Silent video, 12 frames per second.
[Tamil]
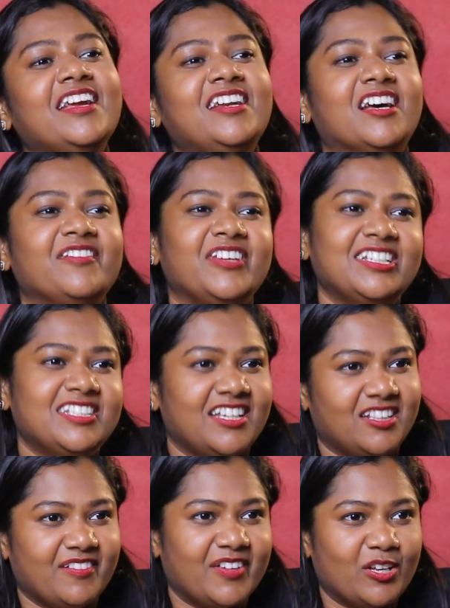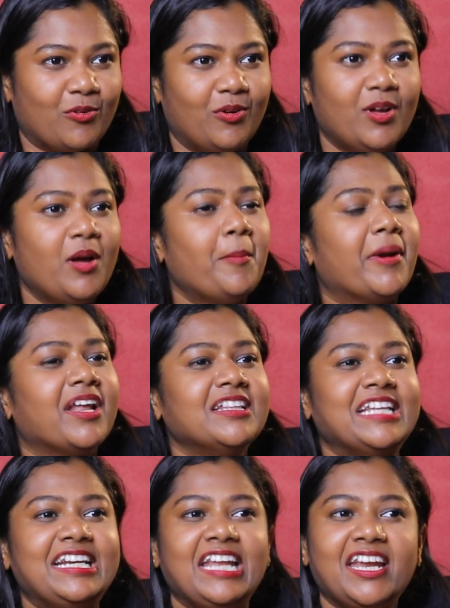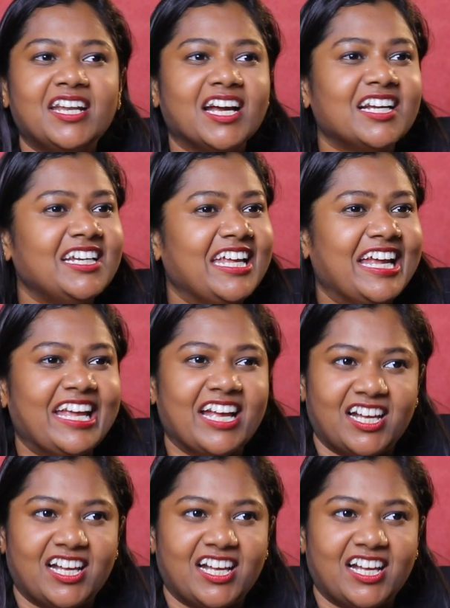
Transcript: டேட்டாவையே சேர்த்து வைக்கும் பட் அந்த டேட்டாக்கு நீங்க